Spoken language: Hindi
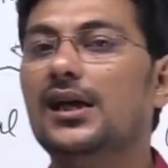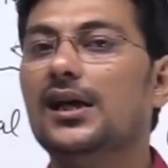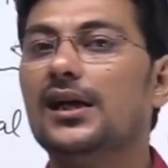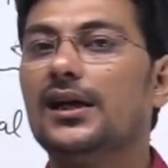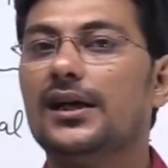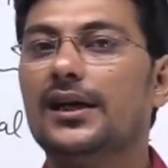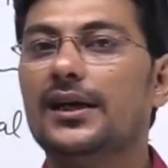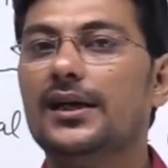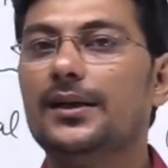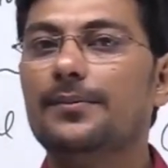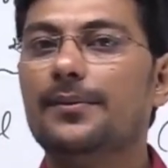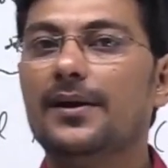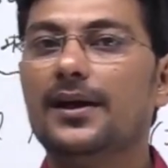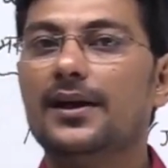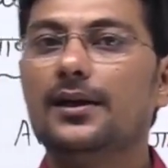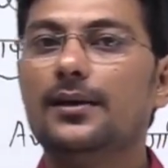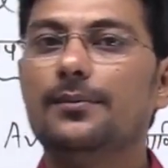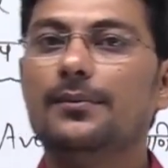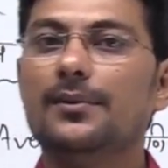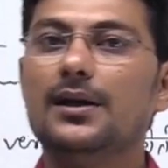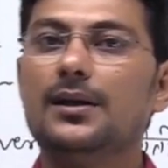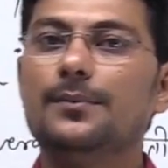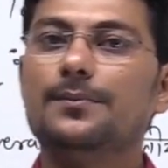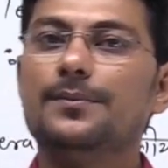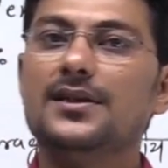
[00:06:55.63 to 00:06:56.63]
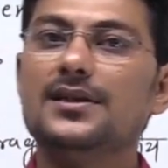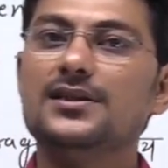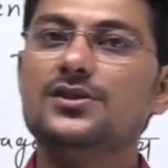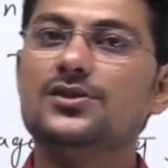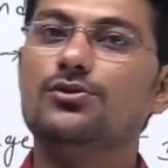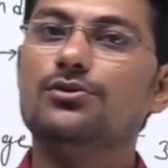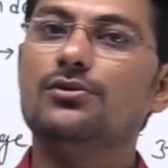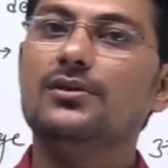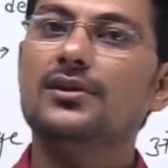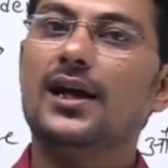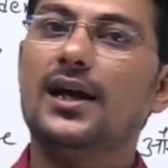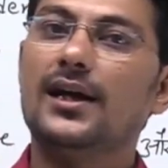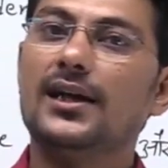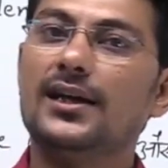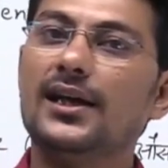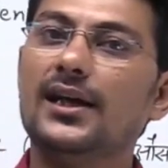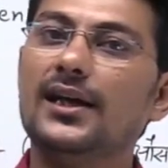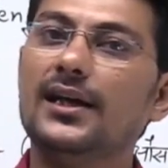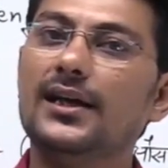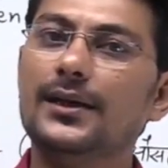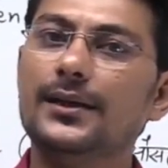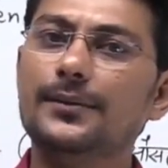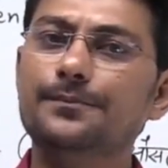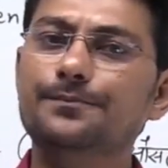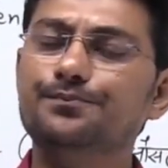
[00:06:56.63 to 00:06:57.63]
कई बार हमारे पास जो डाटा
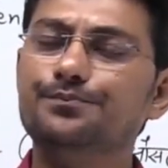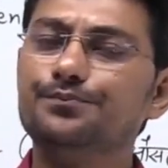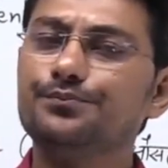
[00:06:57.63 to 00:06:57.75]
है